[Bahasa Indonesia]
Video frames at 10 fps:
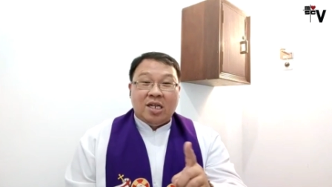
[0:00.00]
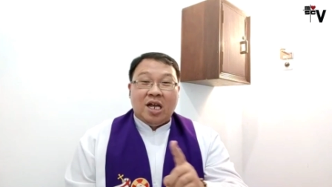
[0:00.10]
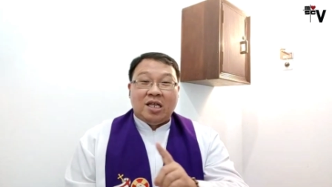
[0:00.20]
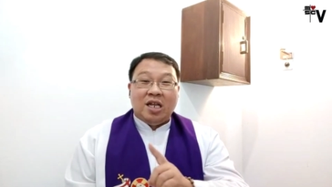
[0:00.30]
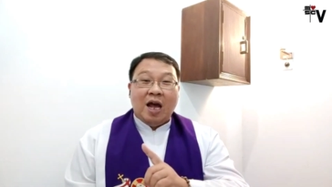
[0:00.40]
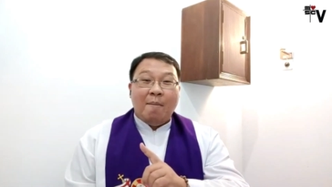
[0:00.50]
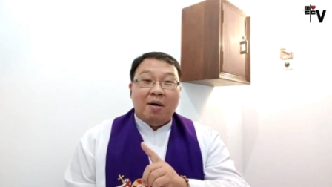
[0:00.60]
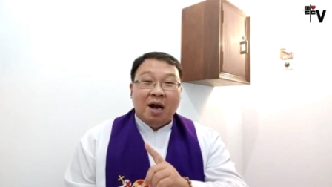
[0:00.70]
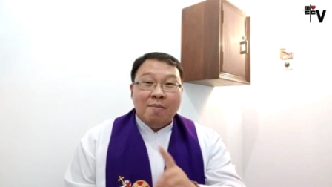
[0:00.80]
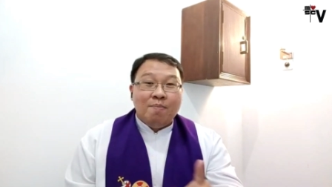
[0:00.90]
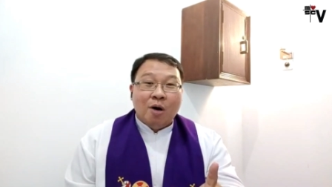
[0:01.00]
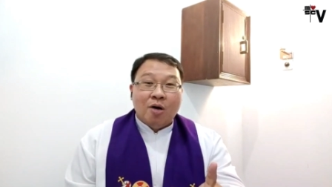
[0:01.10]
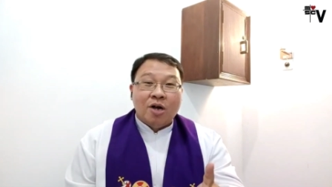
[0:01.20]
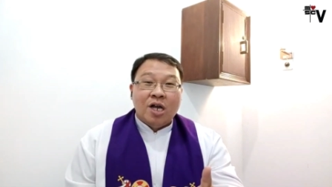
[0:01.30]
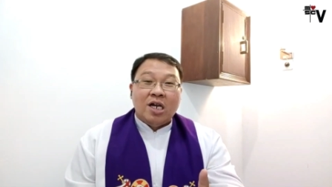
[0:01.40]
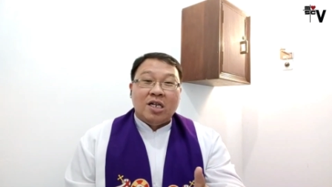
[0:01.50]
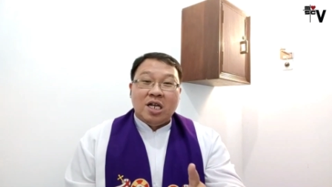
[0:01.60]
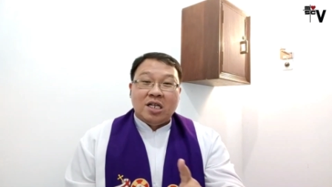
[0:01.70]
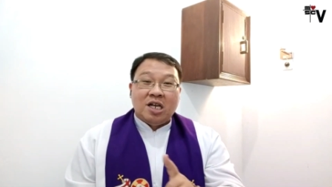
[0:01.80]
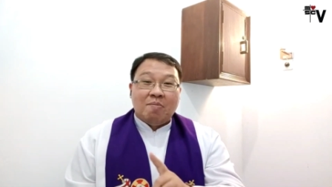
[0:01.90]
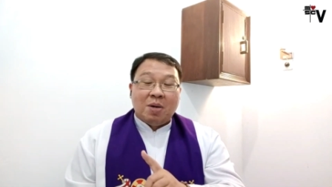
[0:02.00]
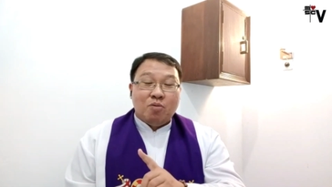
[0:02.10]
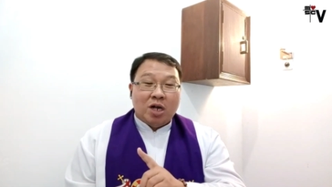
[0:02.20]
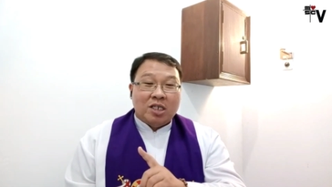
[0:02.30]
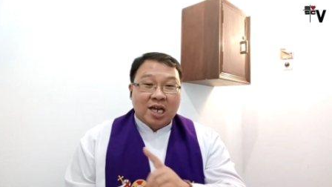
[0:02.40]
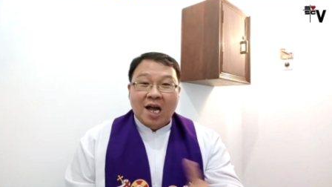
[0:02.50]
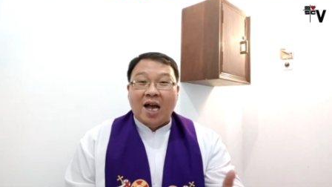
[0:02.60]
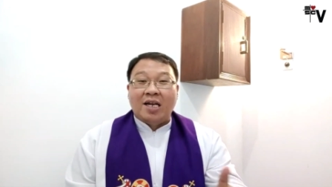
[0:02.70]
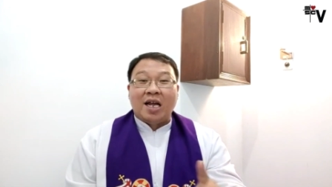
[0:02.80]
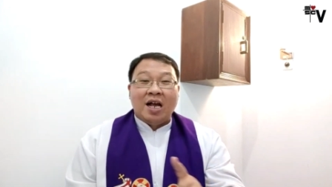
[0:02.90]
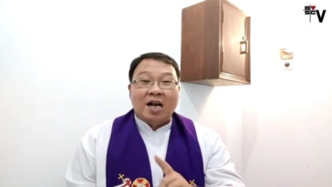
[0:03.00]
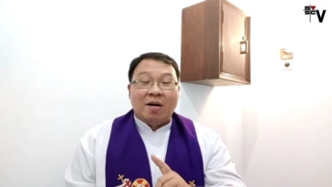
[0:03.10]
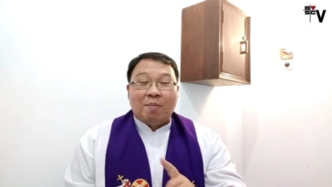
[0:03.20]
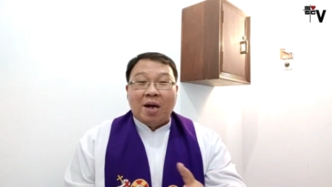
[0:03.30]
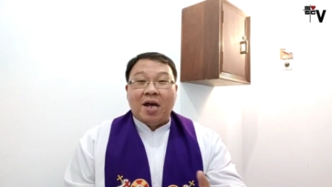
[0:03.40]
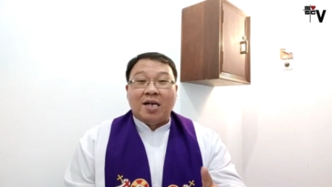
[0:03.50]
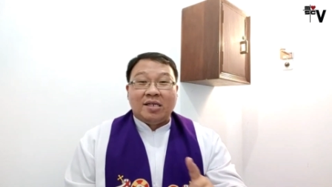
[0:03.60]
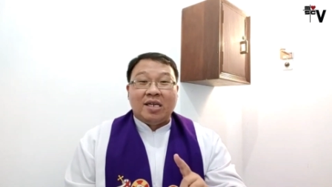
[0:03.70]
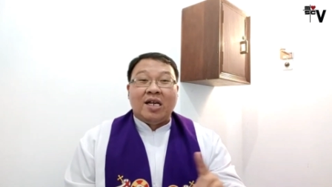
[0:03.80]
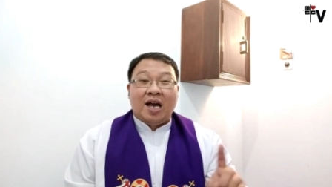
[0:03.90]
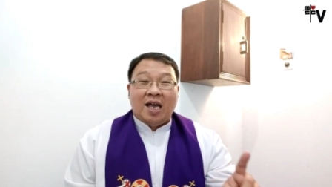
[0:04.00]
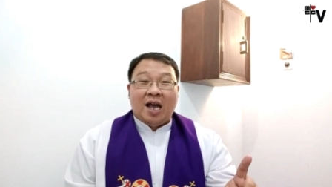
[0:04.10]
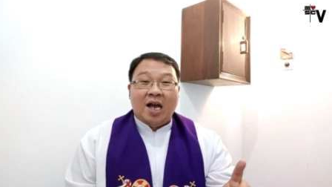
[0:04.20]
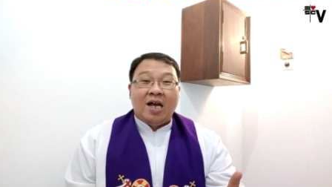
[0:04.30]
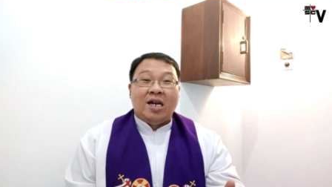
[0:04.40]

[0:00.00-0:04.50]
dia tidak merampok, dia tidak berbuat jahat kepada si kaya.